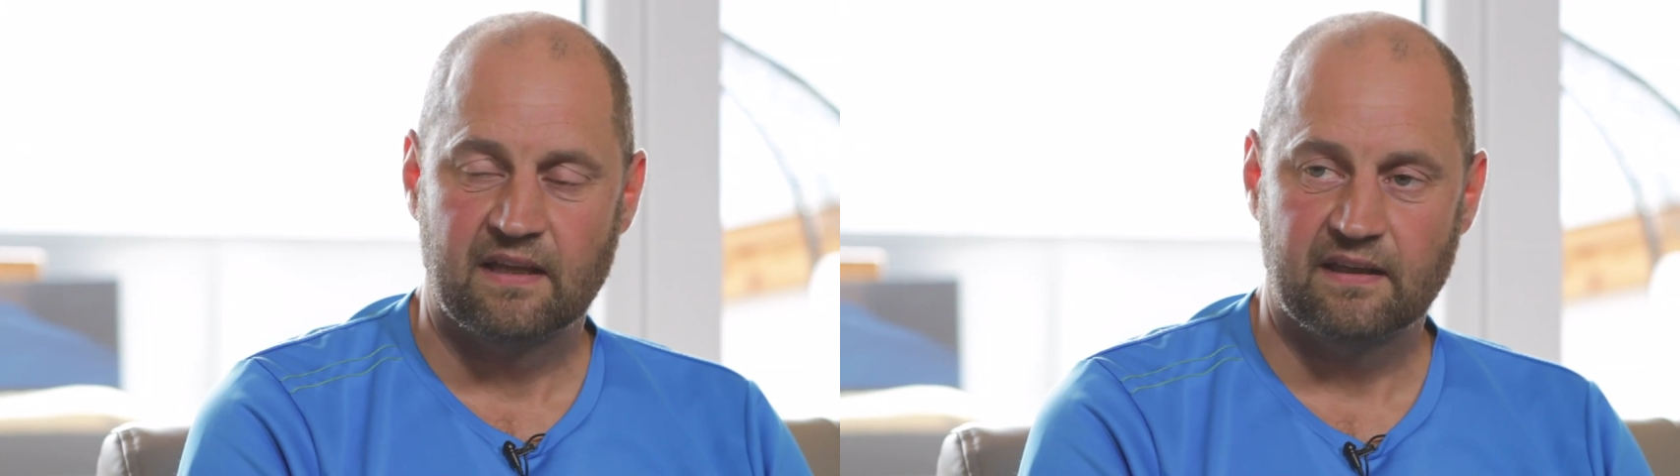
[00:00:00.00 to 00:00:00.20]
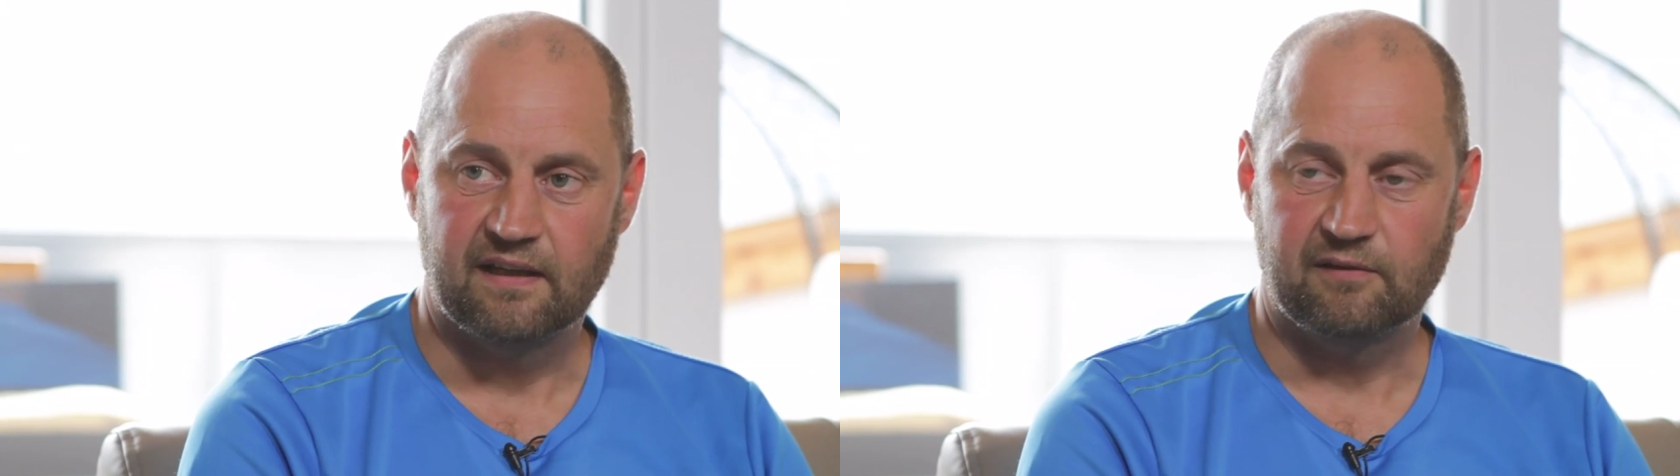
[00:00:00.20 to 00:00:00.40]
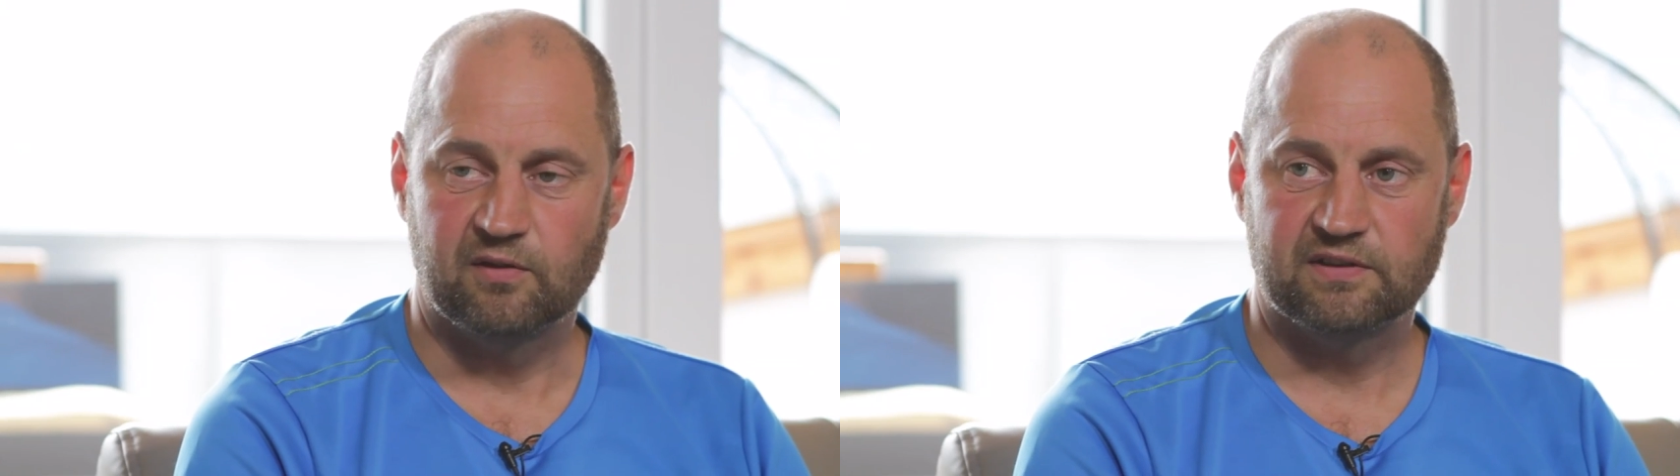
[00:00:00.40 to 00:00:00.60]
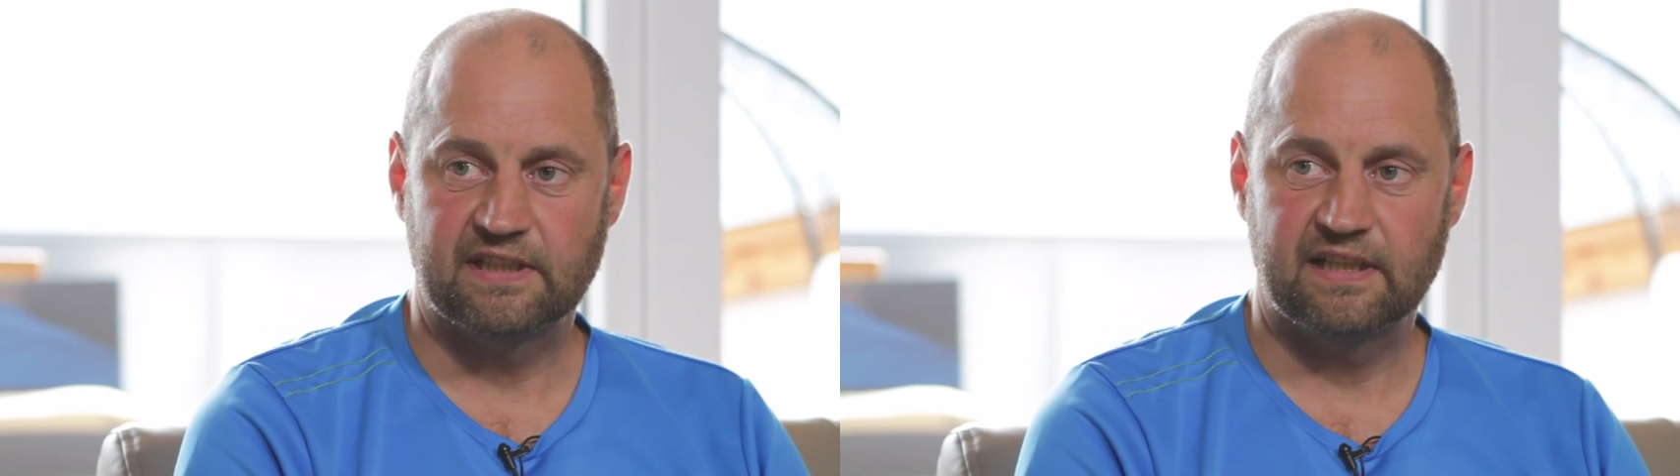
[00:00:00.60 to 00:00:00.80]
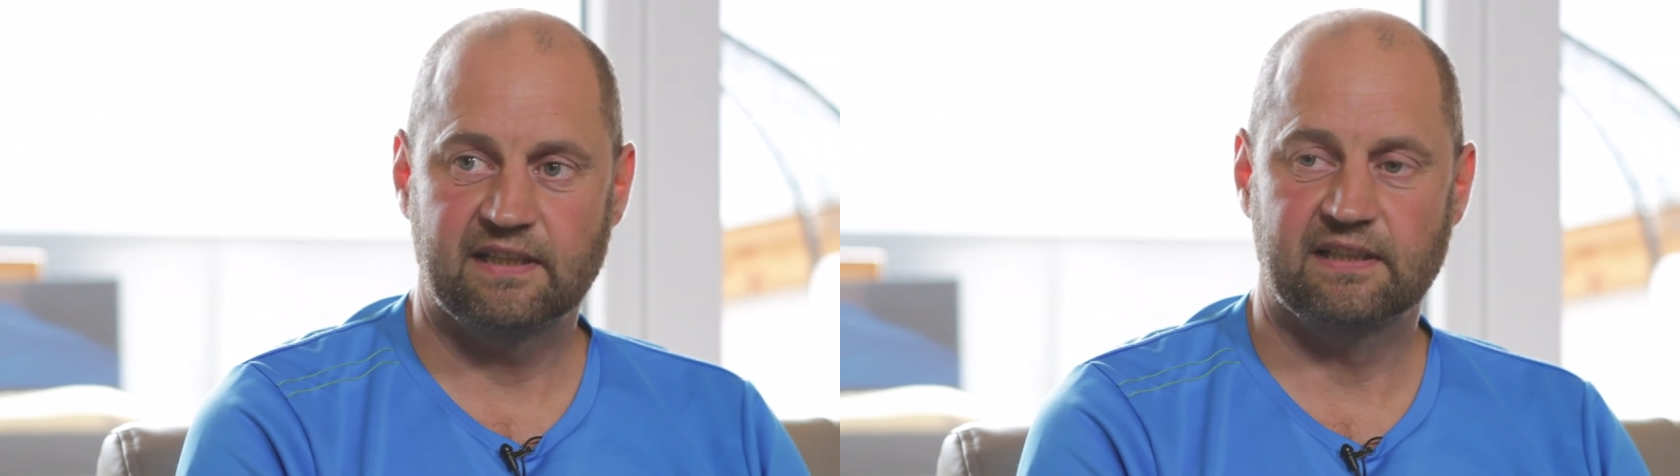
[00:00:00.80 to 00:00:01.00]
Nein, war es
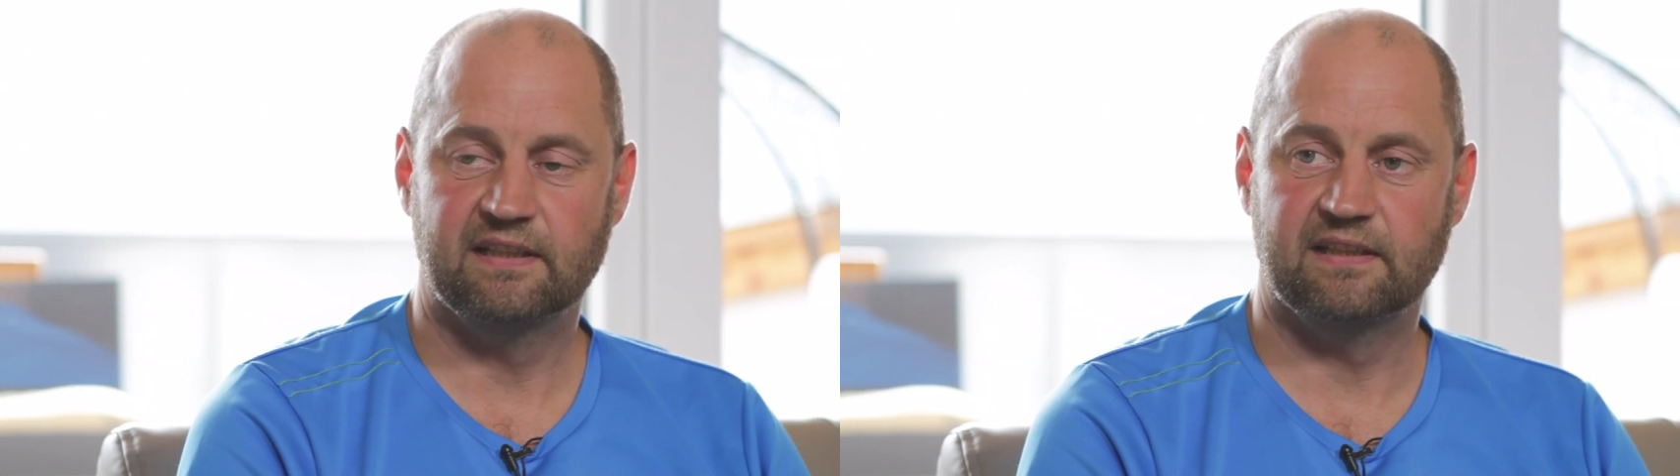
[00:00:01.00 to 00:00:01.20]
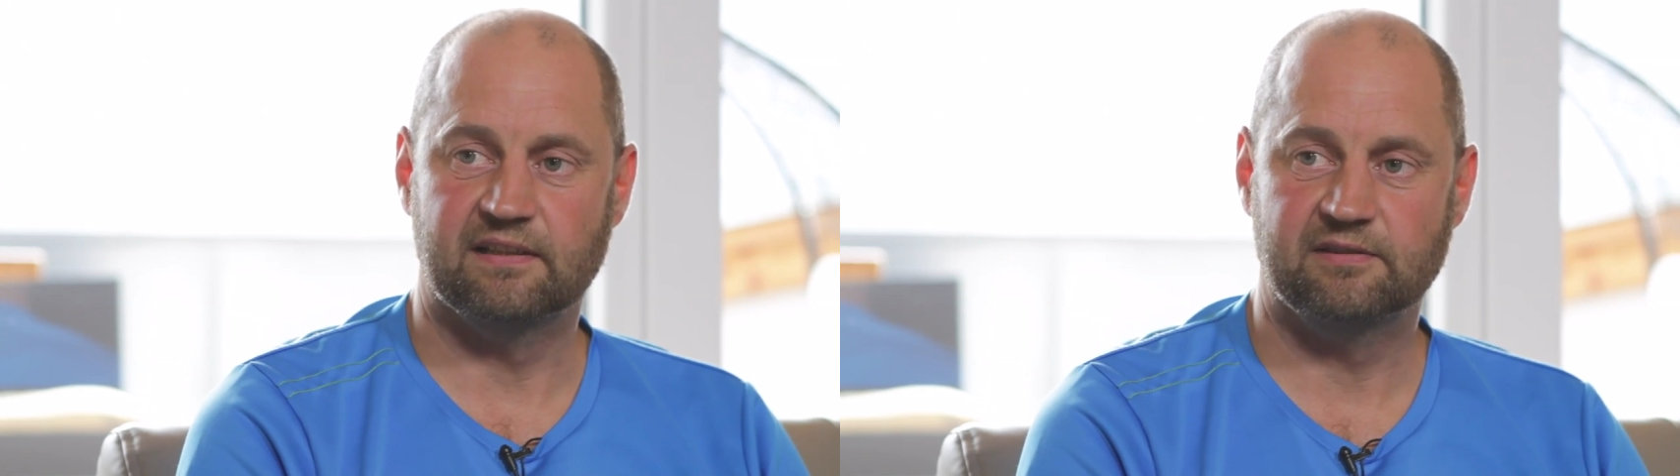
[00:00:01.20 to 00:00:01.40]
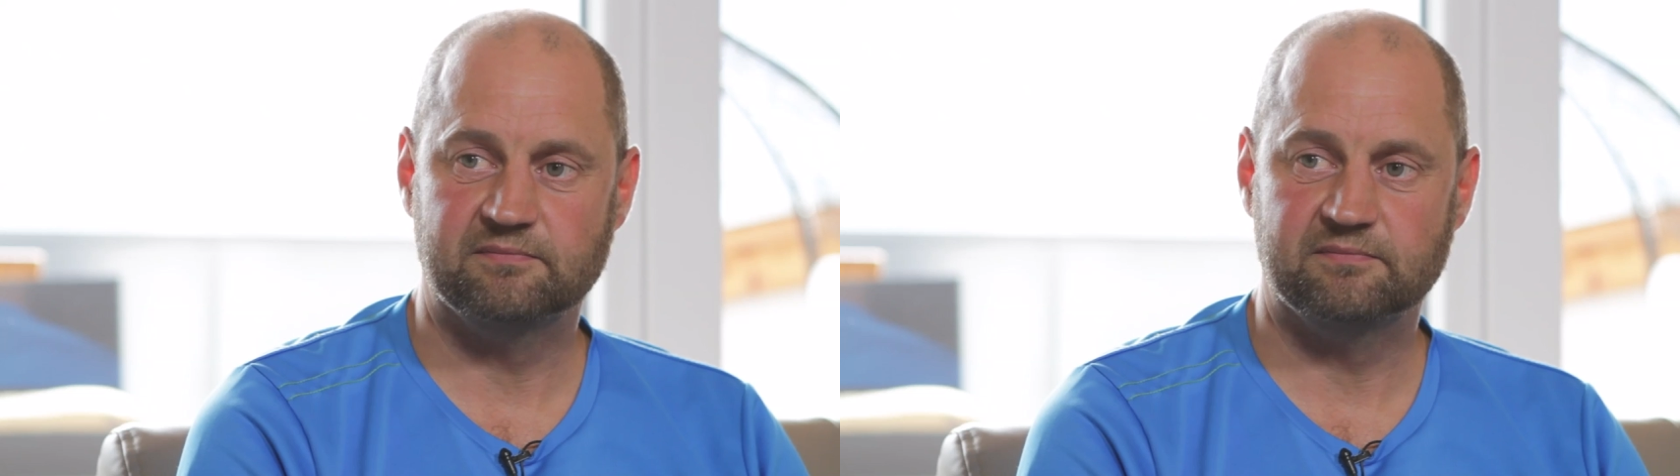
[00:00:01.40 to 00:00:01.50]
eigentlich nicht.